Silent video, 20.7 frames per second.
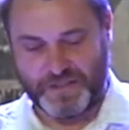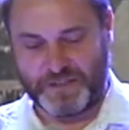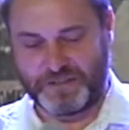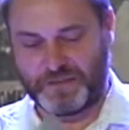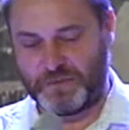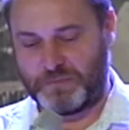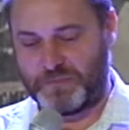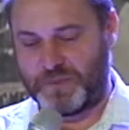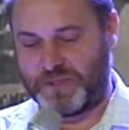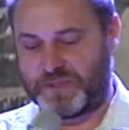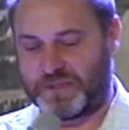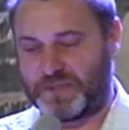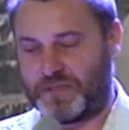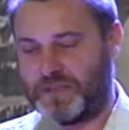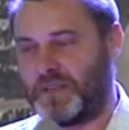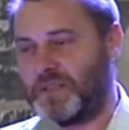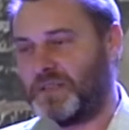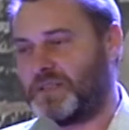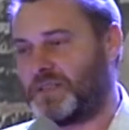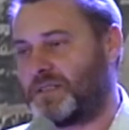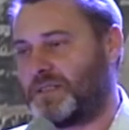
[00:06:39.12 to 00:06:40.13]
Как написано,
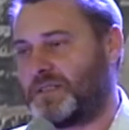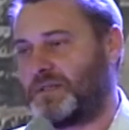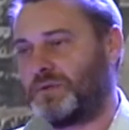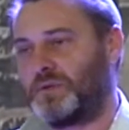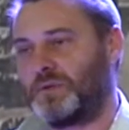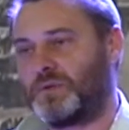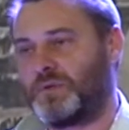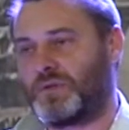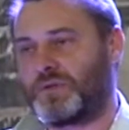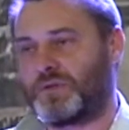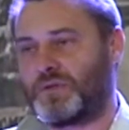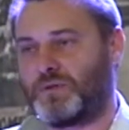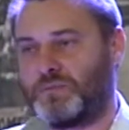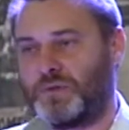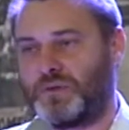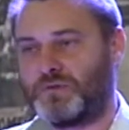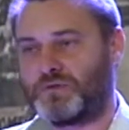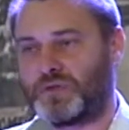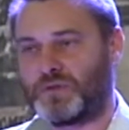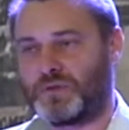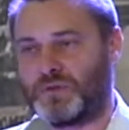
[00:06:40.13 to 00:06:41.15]
силою
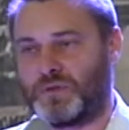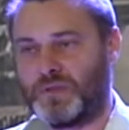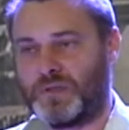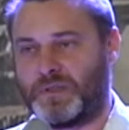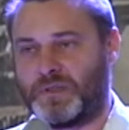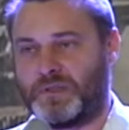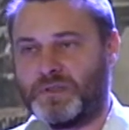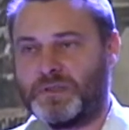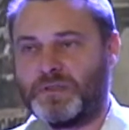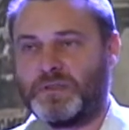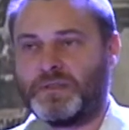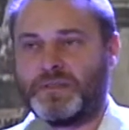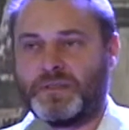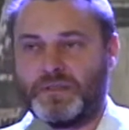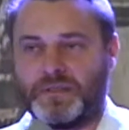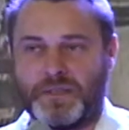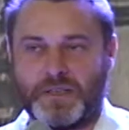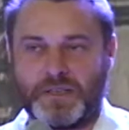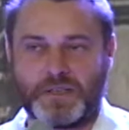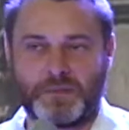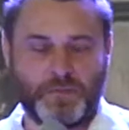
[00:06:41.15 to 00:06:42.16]
возлюбившего
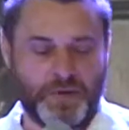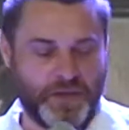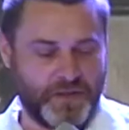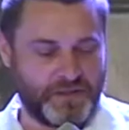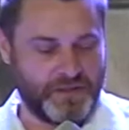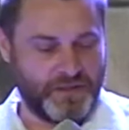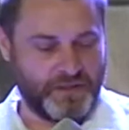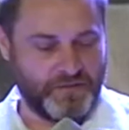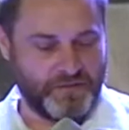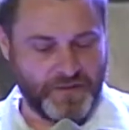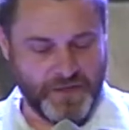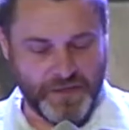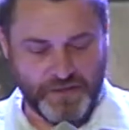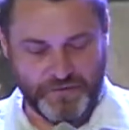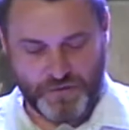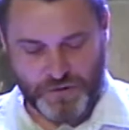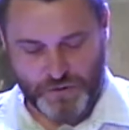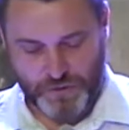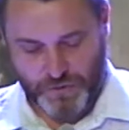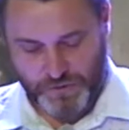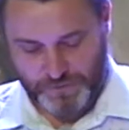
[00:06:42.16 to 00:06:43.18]
нас преодолеваем
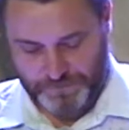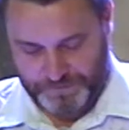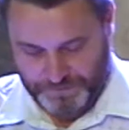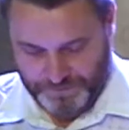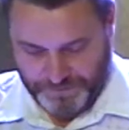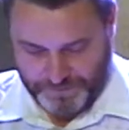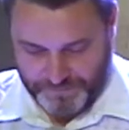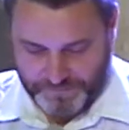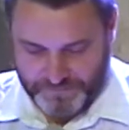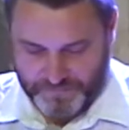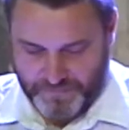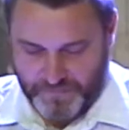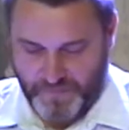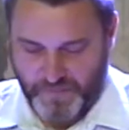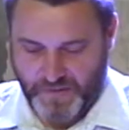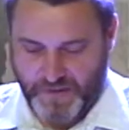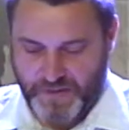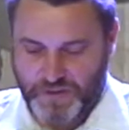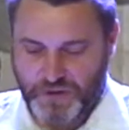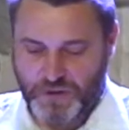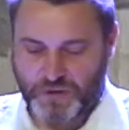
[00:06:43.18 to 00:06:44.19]
все.
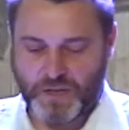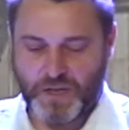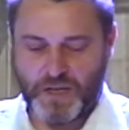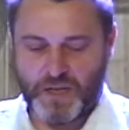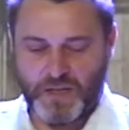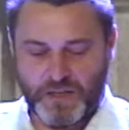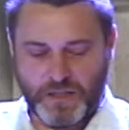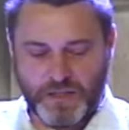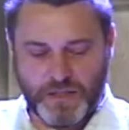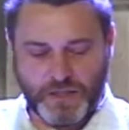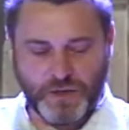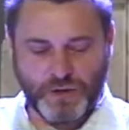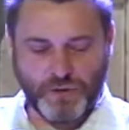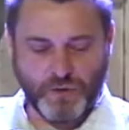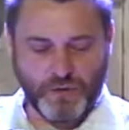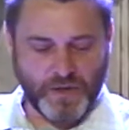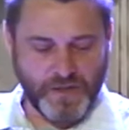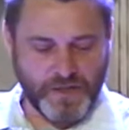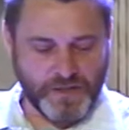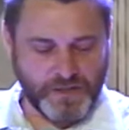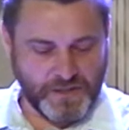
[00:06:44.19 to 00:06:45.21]
Значит,
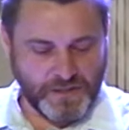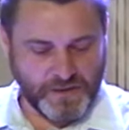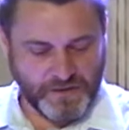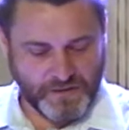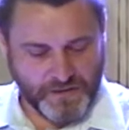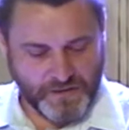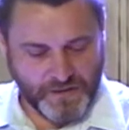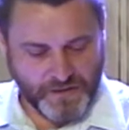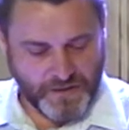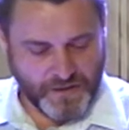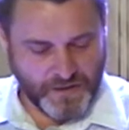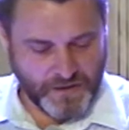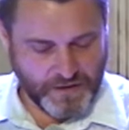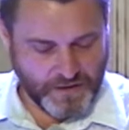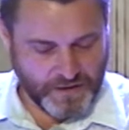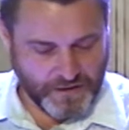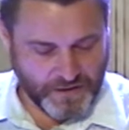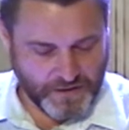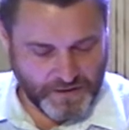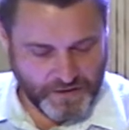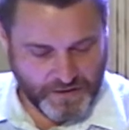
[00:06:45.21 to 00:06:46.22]
еще один
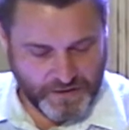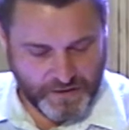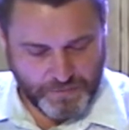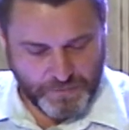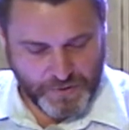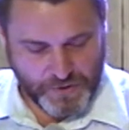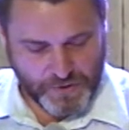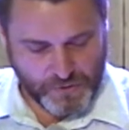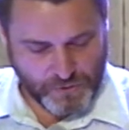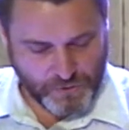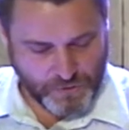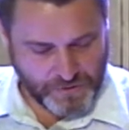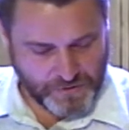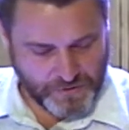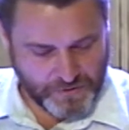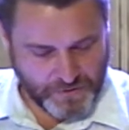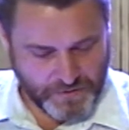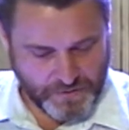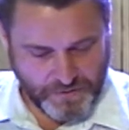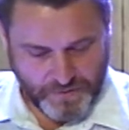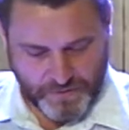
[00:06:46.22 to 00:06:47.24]
э,
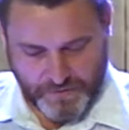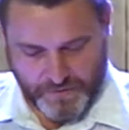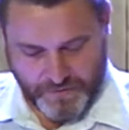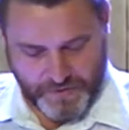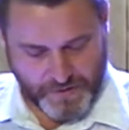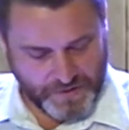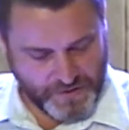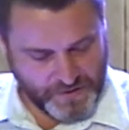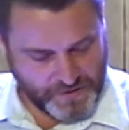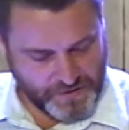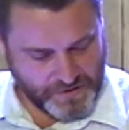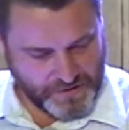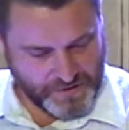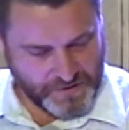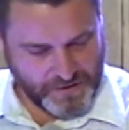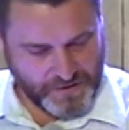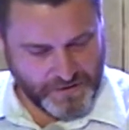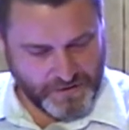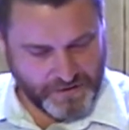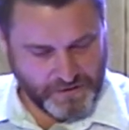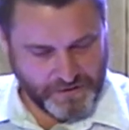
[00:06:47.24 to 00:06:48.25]
эпизод в этой
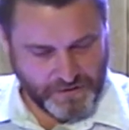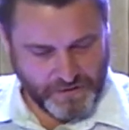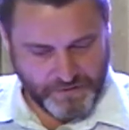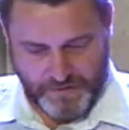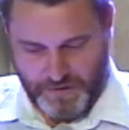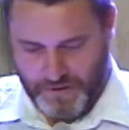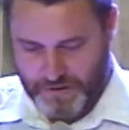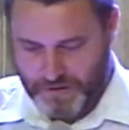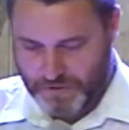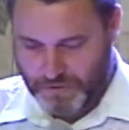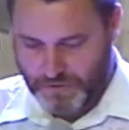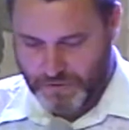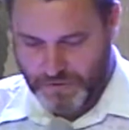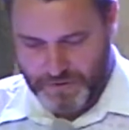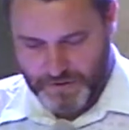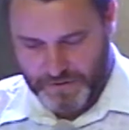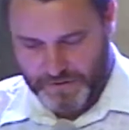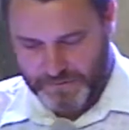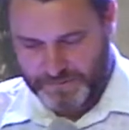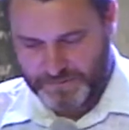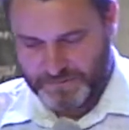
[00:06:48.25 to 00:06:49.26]
недельной главе, который,